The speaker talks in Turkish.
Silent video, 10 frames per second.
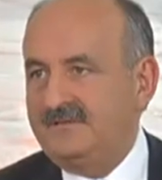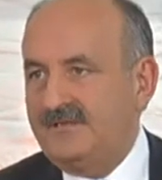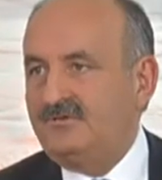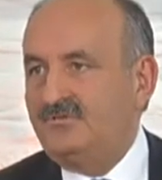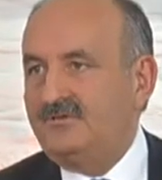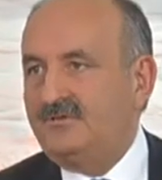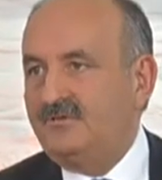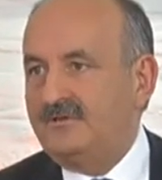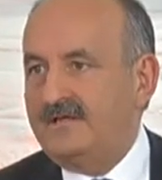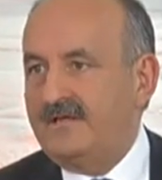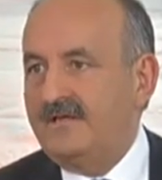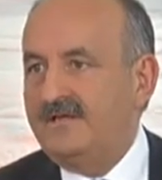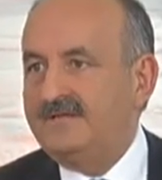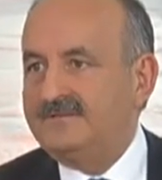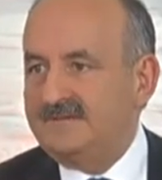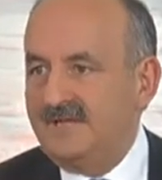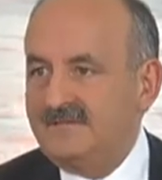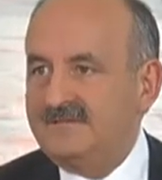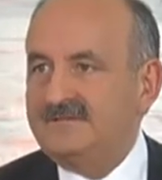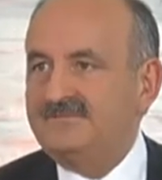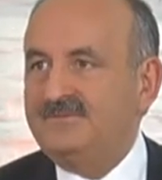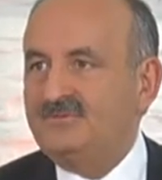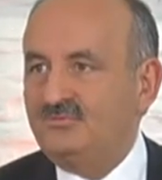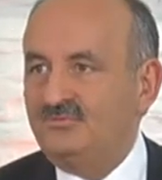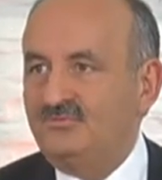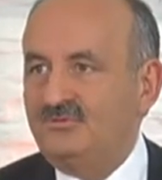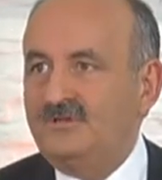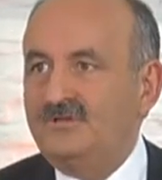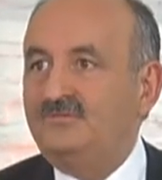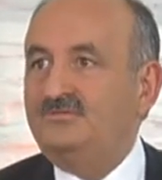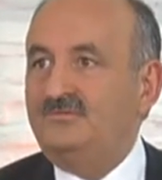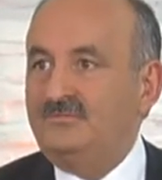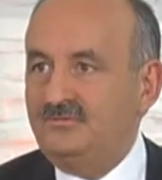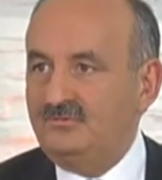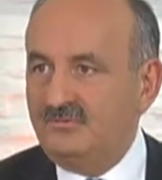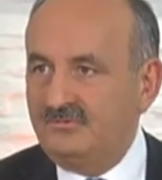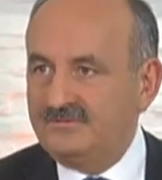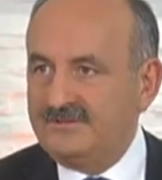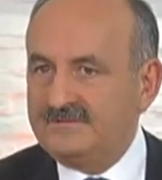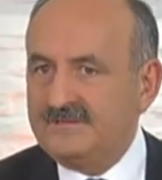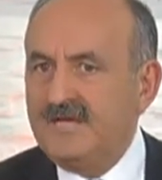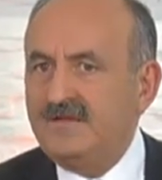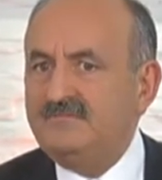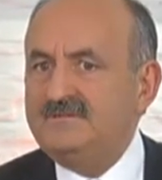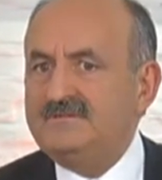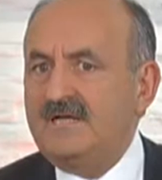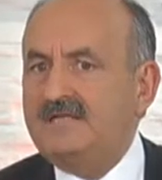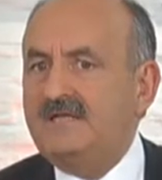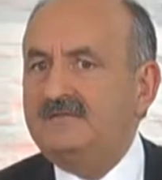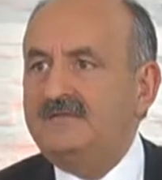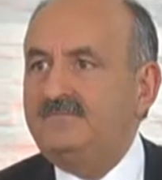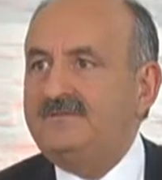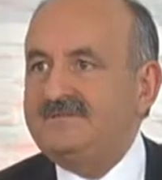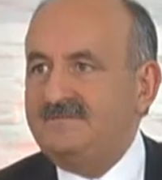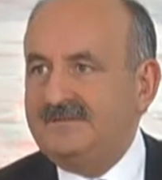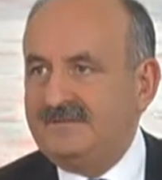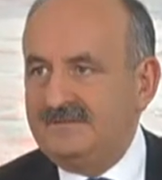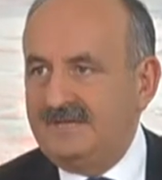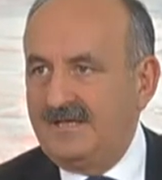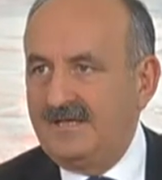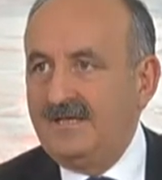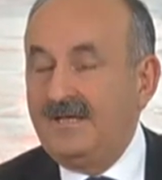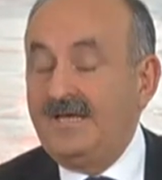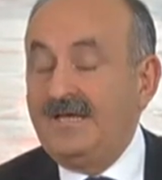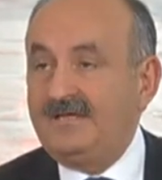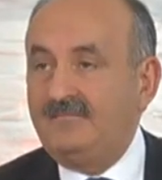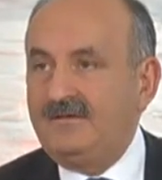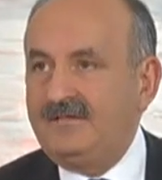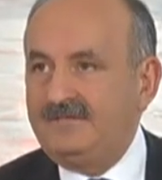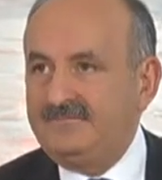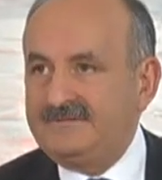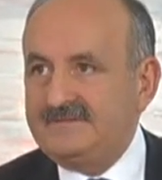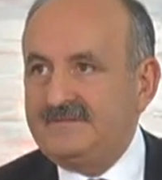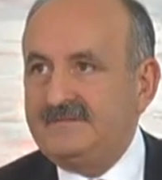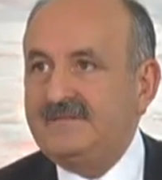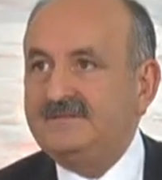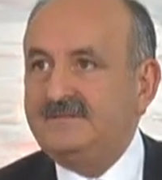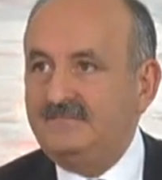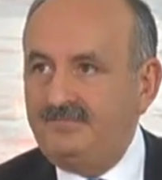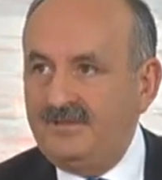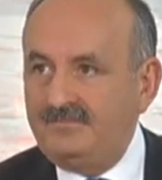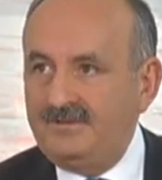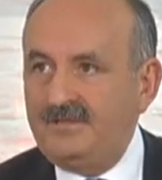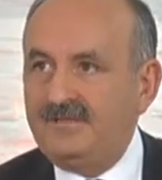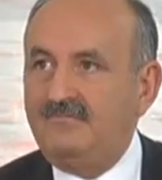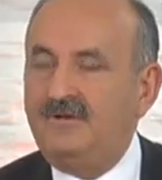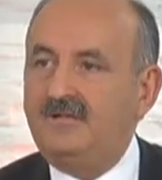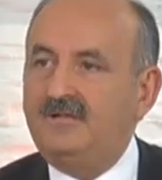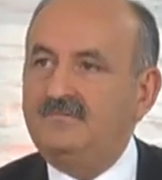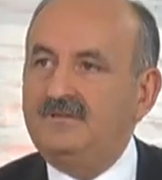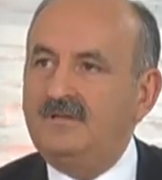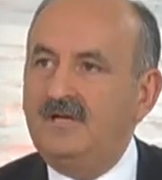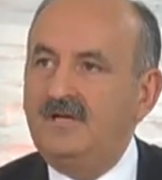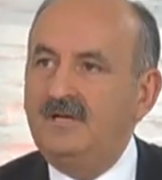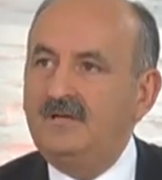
tek ülke olarak sağlık hizmeti sunumunda güçlü bir ülke olacağız. Biz zaten tıp hizmetinde hekimlerimizin tıbbi birikimi anlamında